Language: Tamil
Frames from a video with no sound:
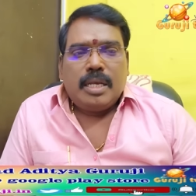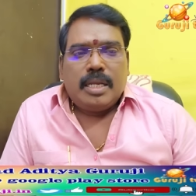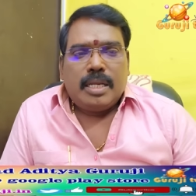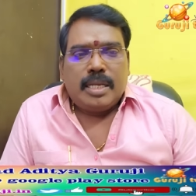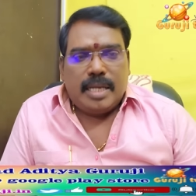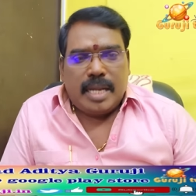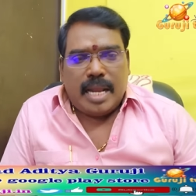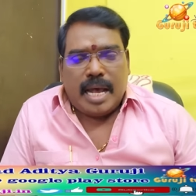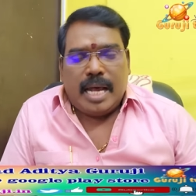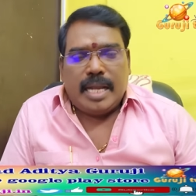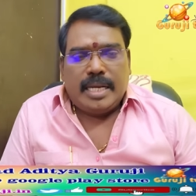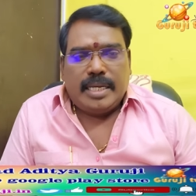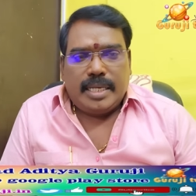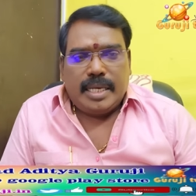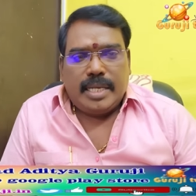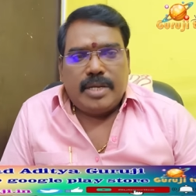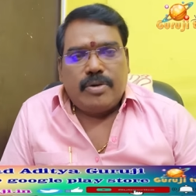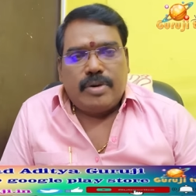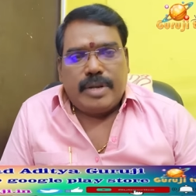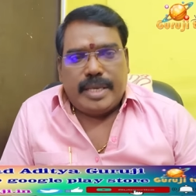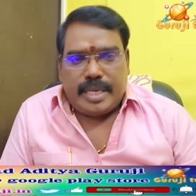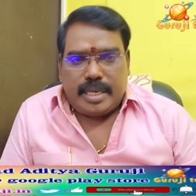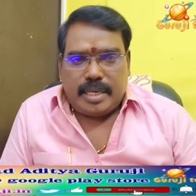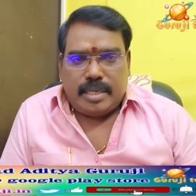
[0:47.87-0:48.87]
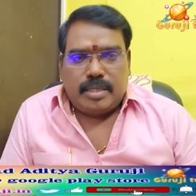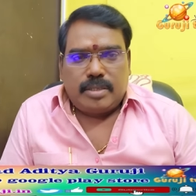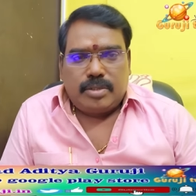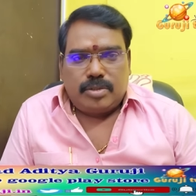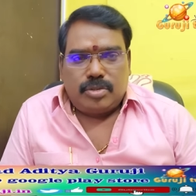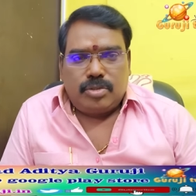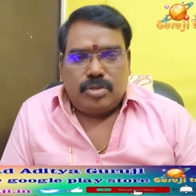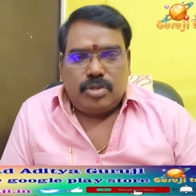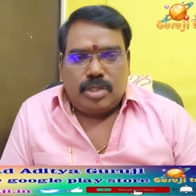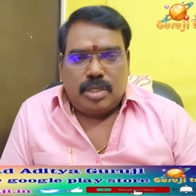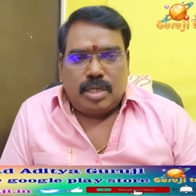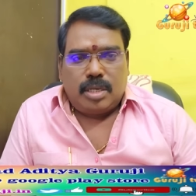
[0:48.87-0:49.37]
நான் என்னுடைய
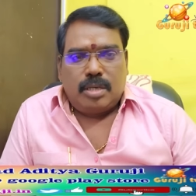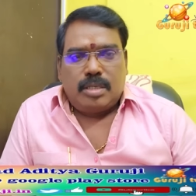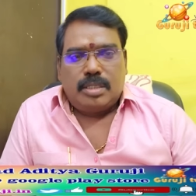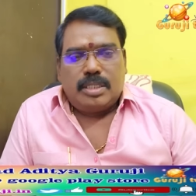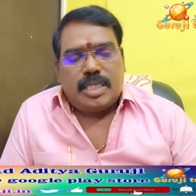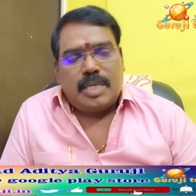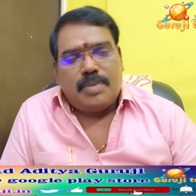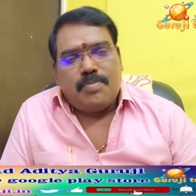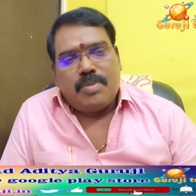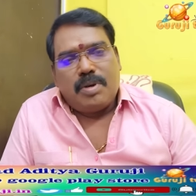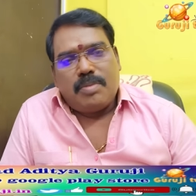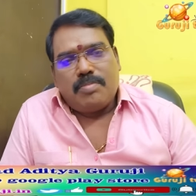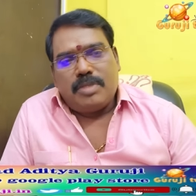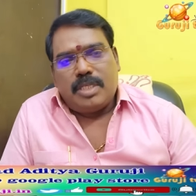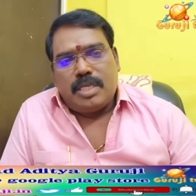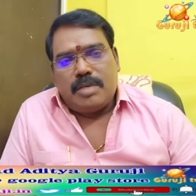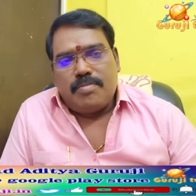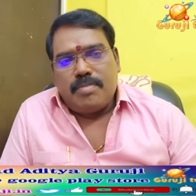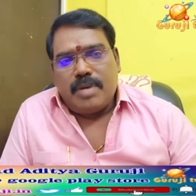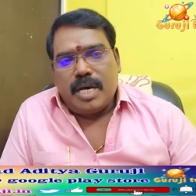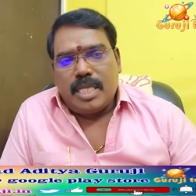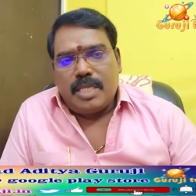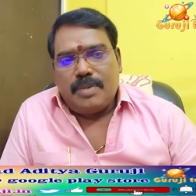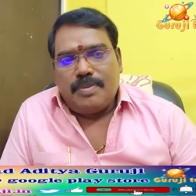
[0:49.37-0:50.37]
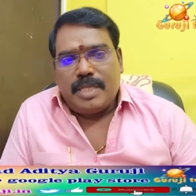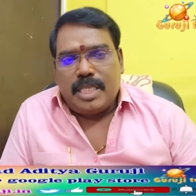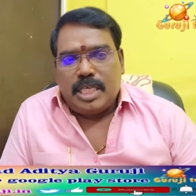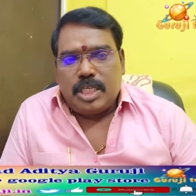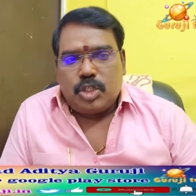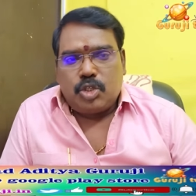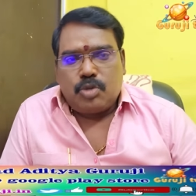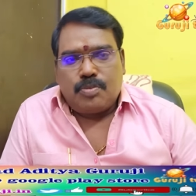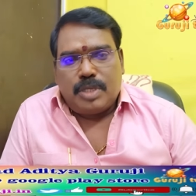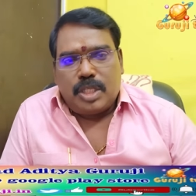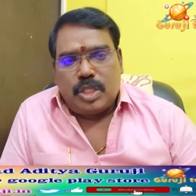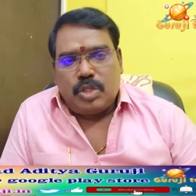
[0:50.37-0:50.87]
சிம்மம் சிம்மாதிபதி
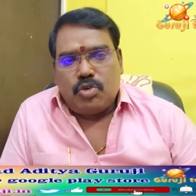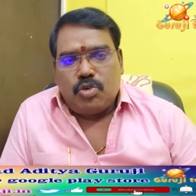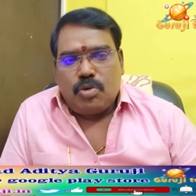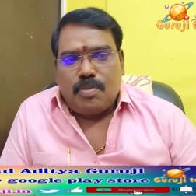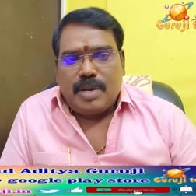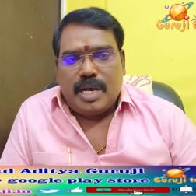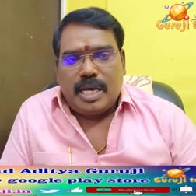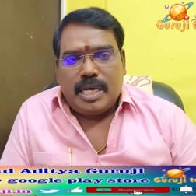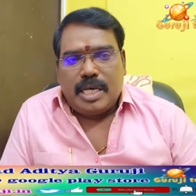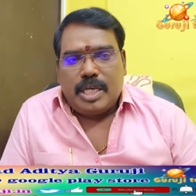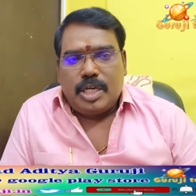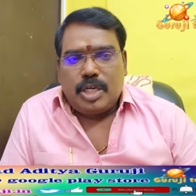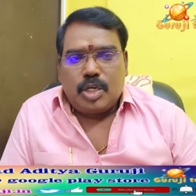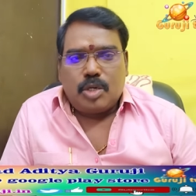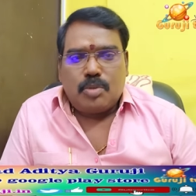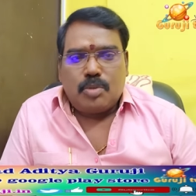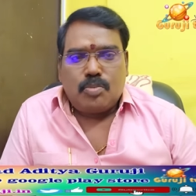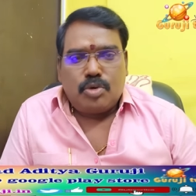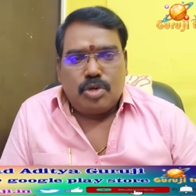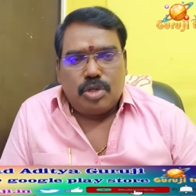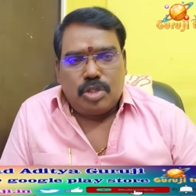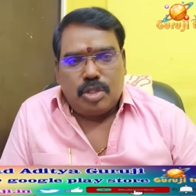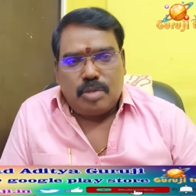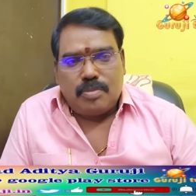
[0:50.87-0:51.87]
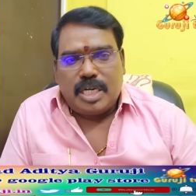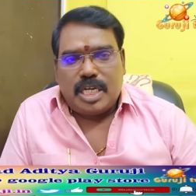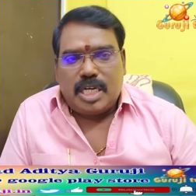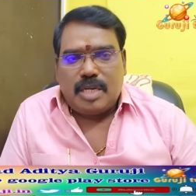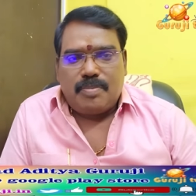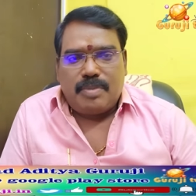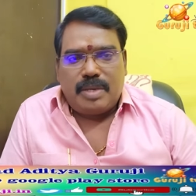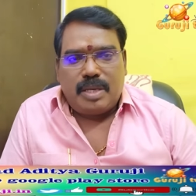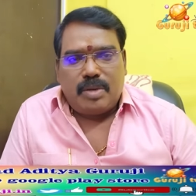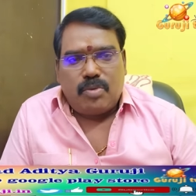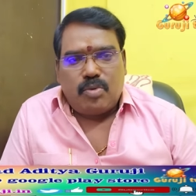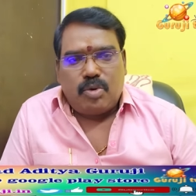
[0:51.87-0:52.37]
சுபத்துவமாக இருக்கும் பொழுது
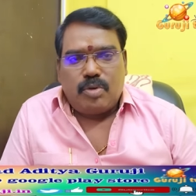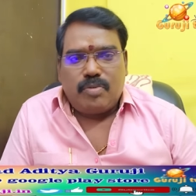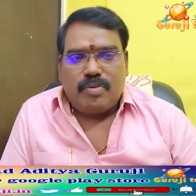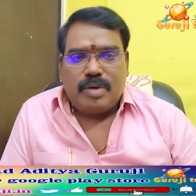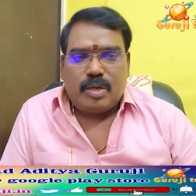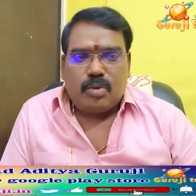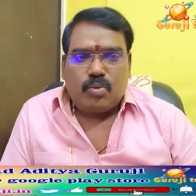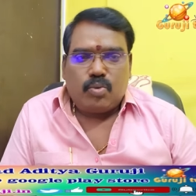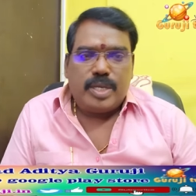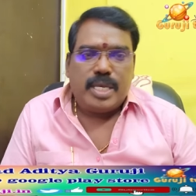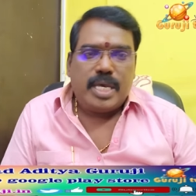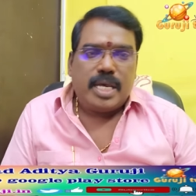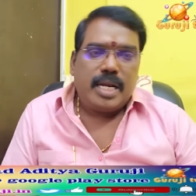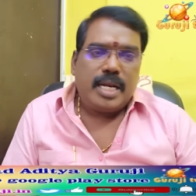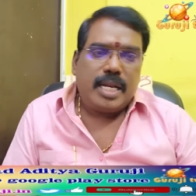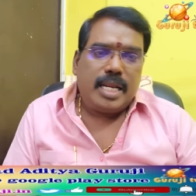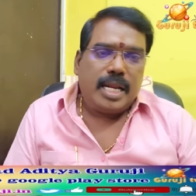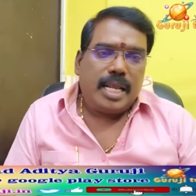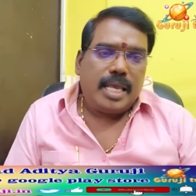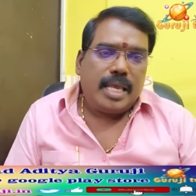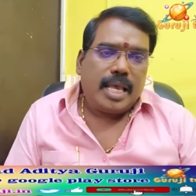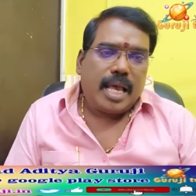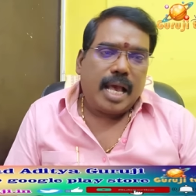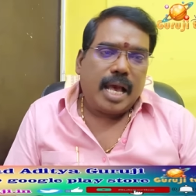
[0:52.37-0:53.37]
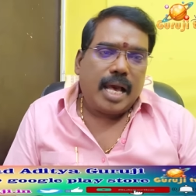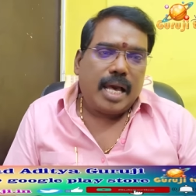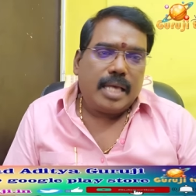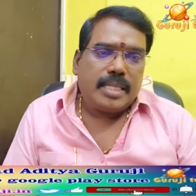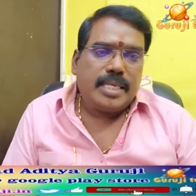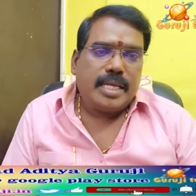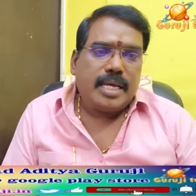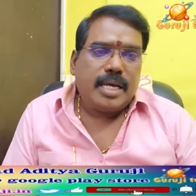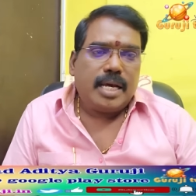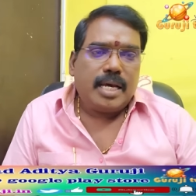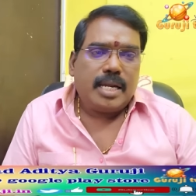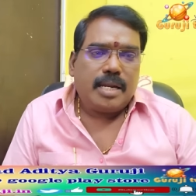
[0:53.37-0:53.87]
மட்டுமே ஒருவர் உயர்நிலை
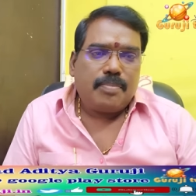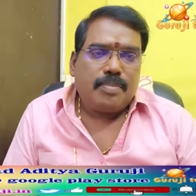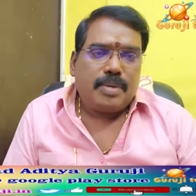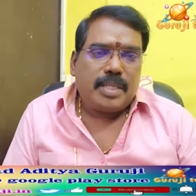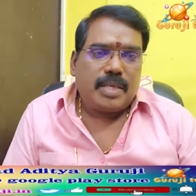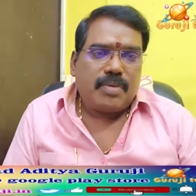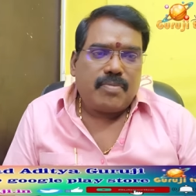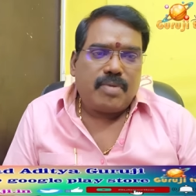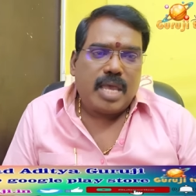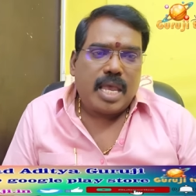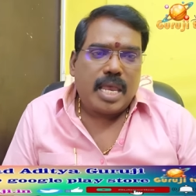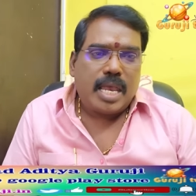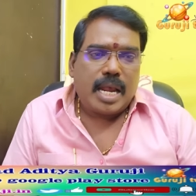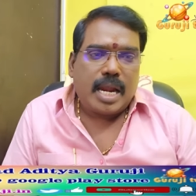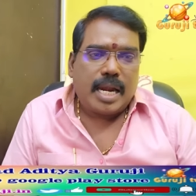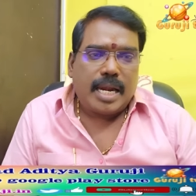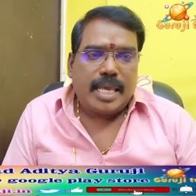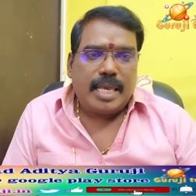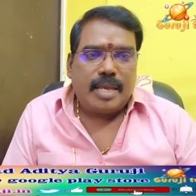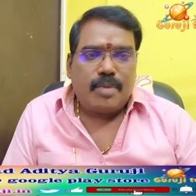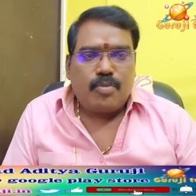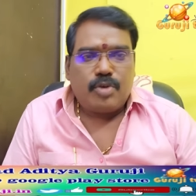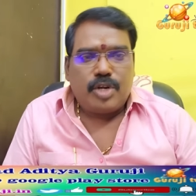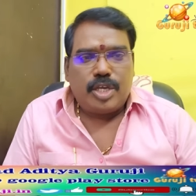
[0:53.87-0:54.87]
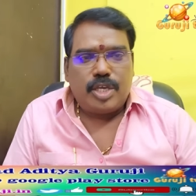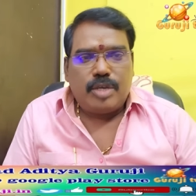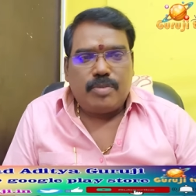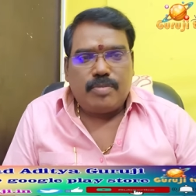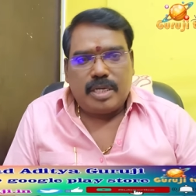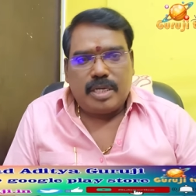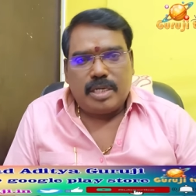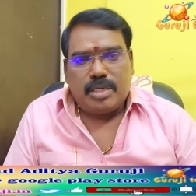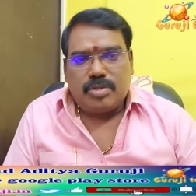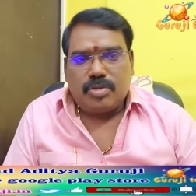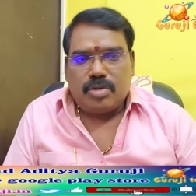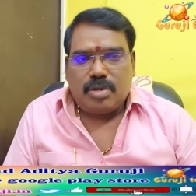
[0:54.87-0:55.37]
அதிகார பதவியை அடைய முடியும்
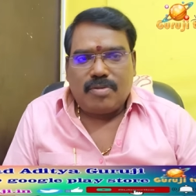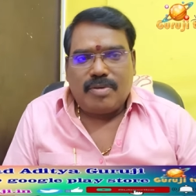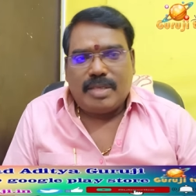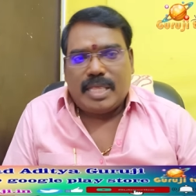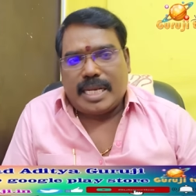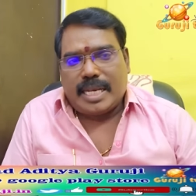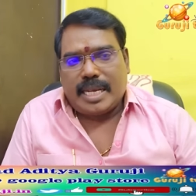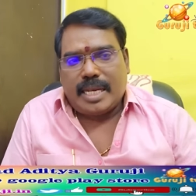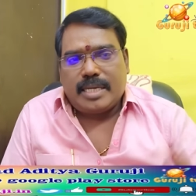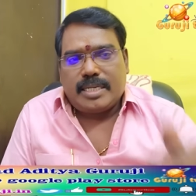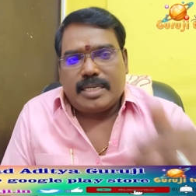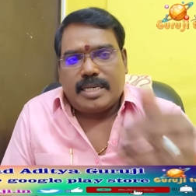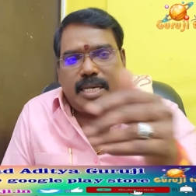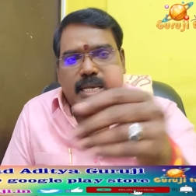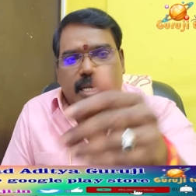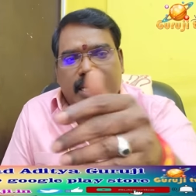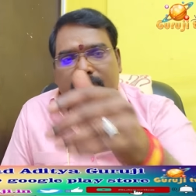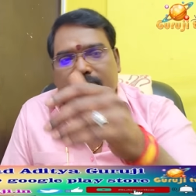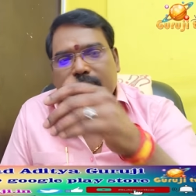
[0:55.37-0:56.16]
என்று சொல்வதற்கேற்ற